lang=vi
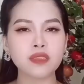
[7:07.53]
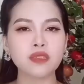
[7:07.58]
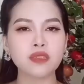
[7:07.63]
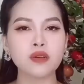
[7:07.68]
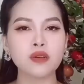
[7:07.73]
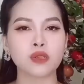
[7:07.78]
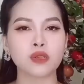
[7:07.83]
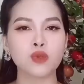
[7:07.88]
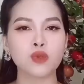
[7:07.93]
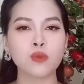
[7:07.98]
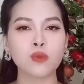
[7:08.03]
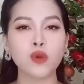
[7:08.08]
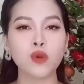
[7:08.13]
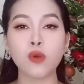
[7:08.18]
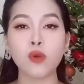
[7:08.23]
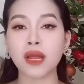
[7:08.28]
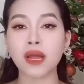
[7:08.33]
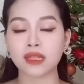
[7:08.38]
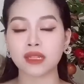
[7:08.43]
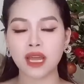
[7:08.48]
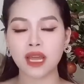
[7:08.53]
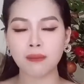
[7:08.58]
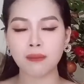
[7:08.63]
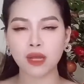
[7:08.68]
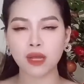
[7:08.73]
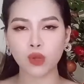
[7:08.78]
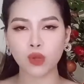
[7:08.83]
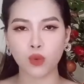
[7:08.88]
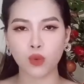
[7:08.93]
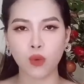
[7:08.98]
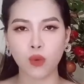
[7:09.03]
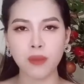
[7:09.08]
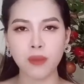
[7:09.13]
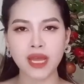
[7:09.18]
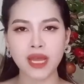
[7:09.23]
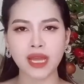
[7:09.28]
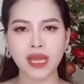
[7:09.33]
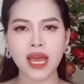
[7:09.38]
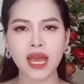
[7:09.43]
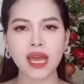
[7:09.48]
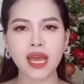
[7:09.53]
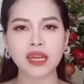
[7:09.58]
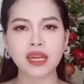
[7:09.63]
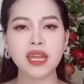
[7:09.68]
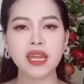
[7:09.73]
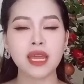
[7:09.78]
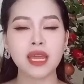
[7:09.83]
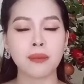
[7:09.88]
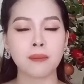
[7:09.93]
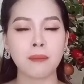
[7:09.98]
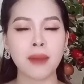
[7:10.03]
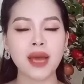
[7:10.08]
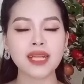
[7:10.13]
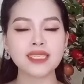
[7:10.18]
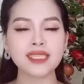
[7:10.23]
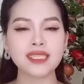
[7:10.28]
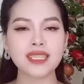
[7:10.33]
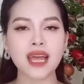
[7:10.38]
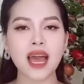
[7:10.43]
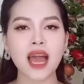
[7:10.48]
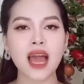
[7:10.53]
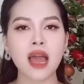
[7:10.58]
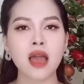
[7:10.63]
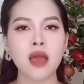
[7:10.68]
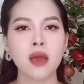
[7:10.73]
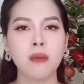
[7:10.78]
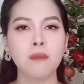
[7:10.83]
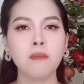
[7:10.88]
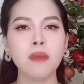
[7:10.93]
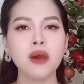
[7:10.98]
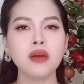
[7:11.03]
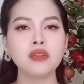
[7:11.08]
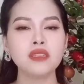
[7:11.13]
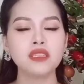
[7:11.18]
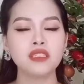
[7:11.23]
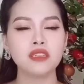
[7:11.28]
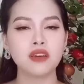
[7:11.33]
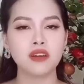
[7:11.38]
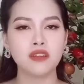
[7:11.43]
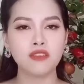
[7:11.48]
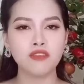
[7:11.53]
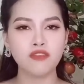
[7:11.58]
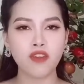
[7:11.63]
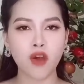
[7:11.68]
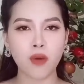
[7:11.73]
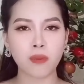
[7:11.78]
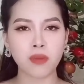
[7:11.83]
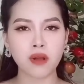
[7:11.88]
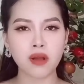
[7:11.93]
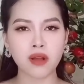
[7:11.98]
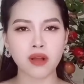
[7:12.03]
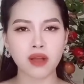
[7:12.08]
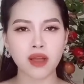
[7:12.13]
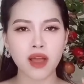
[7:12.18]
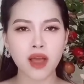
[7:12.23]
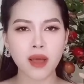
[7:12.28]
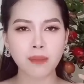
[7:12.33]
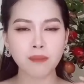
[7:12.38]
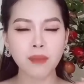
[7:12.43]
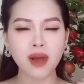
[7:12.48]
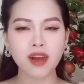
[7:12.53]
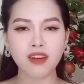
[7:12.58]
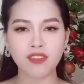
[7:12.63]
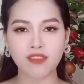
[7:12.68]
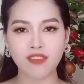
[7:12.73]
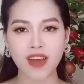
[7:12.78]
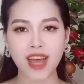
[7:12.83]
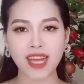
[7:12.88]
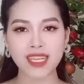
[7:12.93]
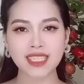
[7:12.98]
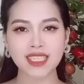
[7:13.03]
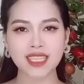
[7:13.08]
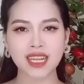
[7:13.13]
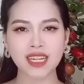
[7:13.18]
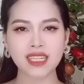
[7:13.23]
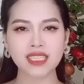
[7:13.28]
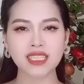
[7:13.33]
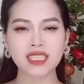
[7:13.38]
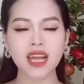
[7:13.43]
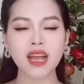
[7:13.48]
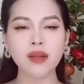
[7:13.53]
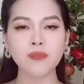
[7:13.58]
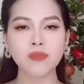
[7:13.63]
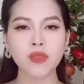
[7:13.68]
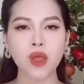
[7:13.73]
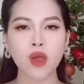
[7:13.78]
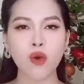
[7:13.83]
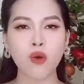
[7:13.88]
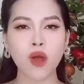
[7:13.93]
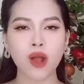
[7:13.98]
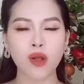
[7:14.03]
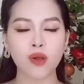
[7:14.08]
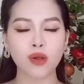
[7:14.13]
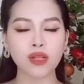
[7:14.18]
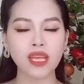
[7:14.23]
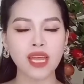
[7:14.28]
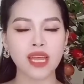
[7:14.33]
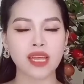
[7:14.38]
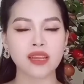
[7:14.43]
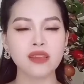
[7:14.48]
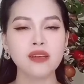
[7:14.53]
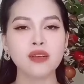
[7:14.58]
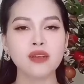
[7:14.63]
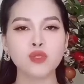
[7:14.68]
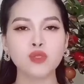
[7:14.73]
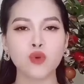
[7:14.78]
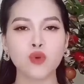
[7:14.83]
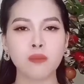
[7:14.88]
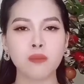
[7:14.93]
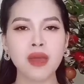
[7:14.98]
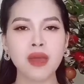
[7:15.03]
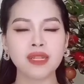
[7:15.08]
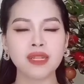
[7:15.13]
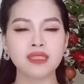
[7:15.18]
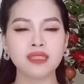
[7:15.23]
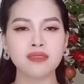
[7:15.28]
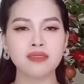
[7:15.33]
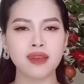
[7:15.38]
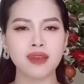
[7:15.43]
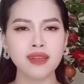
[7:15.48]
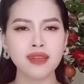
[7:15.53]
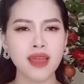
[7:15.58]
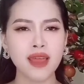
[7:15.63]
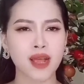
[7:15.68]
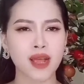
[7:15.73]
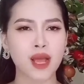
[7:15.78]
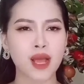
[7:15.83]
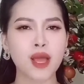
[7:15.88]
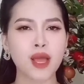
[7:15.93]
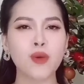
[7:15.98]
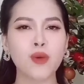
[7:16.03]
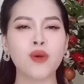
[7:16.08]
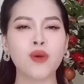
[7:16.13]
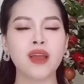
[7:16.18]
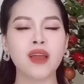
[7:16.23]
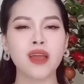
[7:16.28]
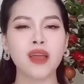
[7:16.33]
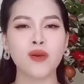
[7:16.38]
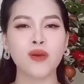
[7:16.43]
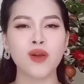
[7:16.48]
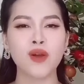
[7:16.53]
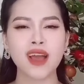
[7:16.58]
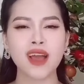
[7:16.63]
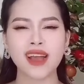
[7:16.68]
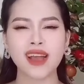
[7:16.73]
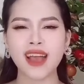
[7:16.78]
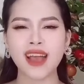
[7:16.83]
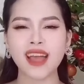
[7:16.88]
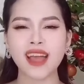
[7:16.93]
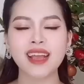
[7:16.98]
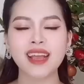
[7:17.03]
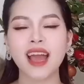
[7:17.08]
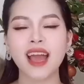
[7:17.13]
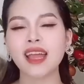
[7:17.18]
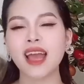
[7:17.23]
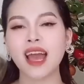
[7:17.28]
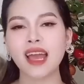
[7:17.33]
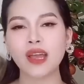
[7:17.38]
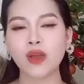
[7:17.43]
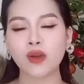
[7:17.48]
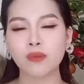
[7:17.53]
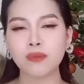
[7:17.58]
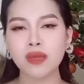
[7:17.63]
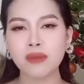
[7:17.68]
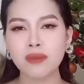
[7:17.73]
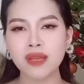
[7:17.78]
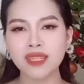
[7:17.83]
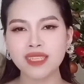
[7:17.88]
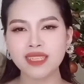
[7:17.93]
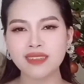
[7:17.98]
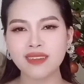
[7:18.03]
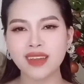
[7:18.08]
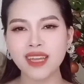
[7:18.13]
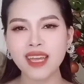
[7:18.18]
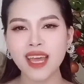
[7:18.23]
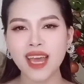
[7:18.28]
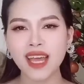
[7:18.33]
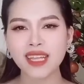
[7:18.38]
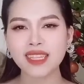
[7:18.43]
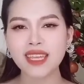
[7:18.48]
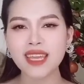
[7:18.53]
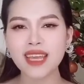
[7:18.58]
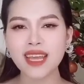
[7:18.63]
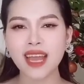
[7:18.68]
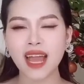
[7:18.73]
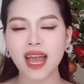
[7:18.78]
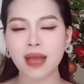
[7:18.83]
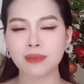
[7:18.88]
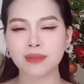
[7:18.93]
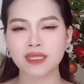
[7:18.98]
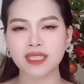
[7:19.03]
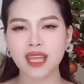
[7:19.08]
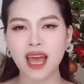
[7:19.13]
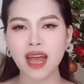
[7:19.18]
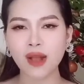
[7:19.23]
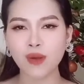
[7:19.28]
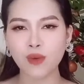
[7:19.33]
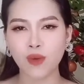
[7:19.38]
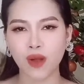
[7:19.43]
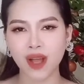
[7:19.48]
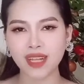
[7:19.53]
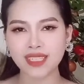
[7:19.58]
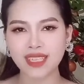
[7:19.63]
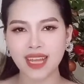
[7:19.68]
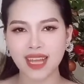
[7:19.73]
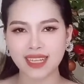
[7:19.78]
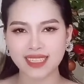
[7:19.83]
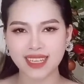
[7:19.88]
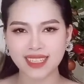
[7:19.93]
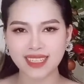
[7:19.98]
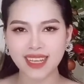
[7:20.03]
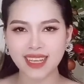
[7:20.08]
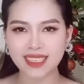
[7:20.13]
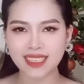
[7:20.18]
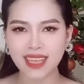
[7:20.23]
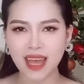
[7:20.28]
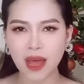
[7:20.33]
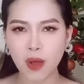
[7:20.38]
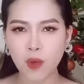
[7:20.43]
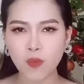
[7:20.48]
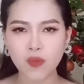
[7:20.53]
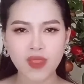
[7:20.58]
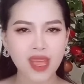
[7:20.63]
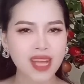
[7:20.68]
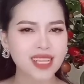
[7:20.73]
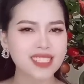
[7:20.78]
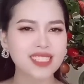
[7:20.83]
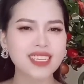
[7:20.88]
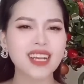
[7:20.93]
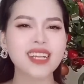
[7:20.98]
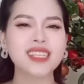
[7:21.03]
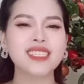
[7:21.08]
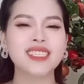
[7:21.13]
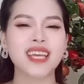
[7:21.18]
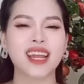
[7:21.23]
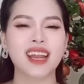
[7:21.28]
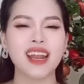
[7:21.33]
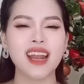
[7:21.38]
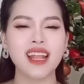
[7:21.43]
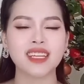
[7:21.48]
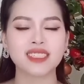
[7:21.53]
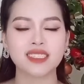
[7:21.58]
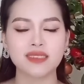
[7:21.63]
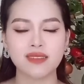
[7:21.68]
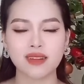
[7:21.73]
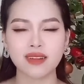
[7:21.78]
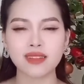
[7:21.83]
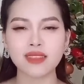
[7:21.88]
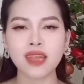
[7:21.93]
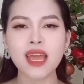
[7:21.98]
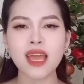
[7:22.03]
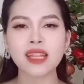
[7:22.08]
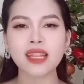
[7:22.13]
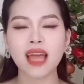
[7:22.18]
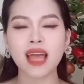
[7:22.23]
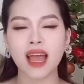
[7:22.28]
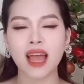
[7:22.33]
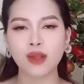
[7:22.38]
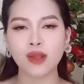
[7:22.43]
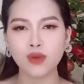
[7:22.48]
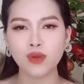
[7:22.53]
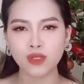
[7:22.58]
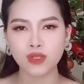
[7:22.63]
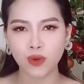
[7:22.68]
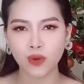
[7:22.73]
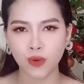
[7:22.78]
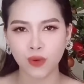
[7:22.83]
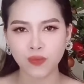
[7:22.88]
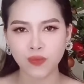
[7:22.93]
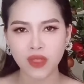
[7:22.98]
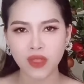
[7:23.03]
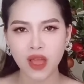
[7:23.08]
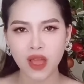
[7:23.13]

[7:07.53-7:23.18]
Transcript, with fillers: sử dụng đôi bàn tay ma thuật của mình để massage, mơn trớn vòng ngực, bờ vai săn chắc hoặc có thể đưa xuống bên dưới để khêu khêu, gãi gãi hai hòn bi bên dưới thì cảm giác của các chàng sẽ ra sao? Chắc chắn là sướng tê tái luôn rồi